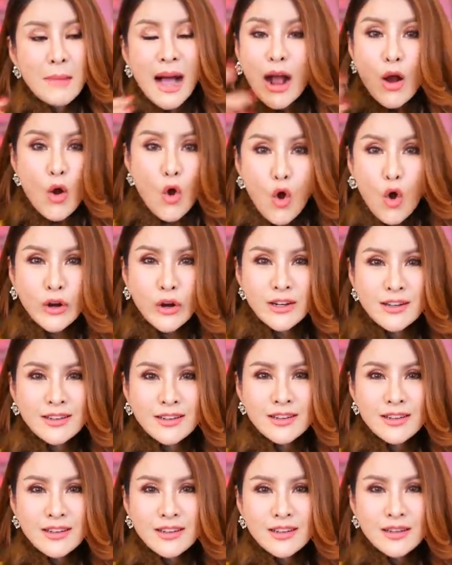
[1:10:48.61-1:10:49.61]
บางคน
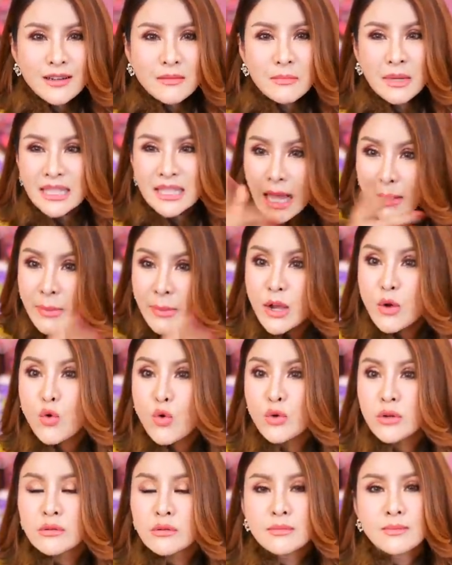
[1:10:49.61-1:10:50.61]
มาทำให้
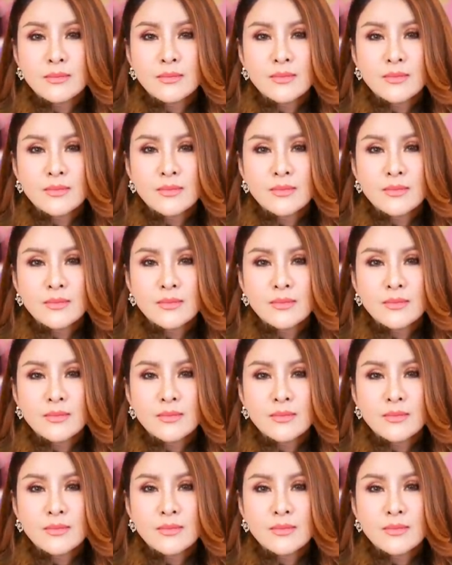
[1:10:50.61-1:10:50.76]
คุณ